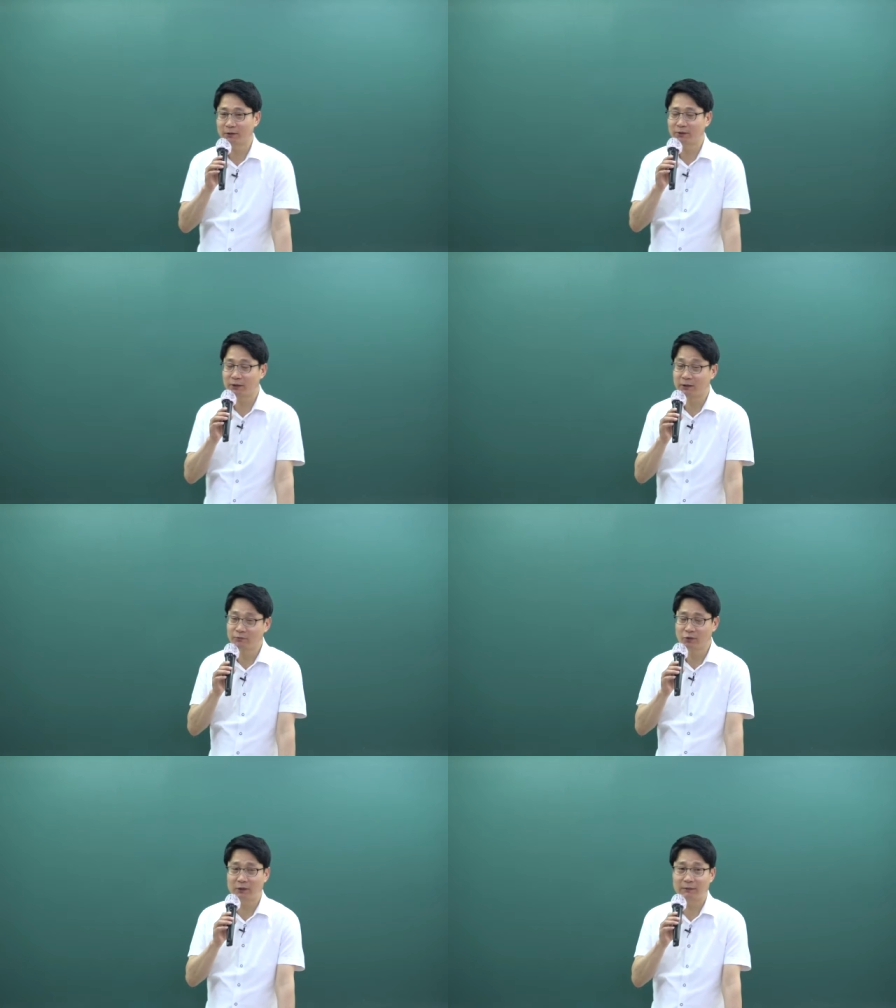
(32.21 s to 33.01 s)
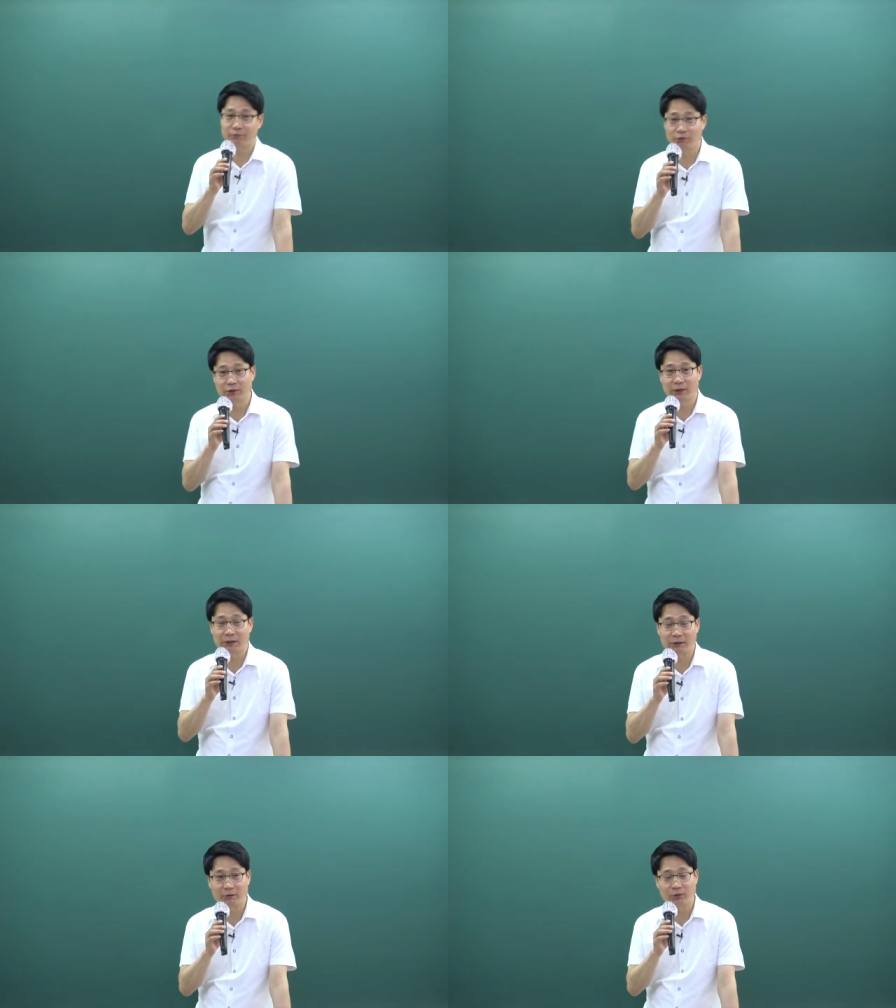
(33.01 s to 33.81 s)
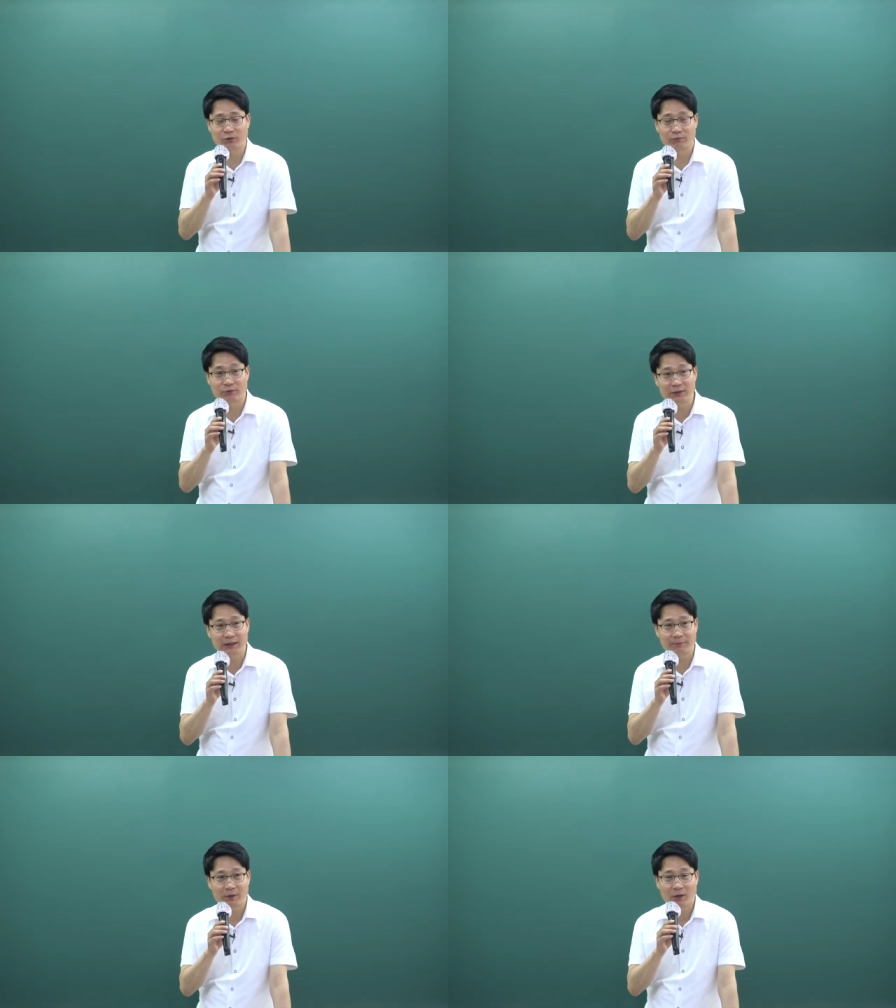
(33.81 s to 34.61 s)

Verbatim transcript: 그럴 때 금전납부 원칙이 예외로서 물납,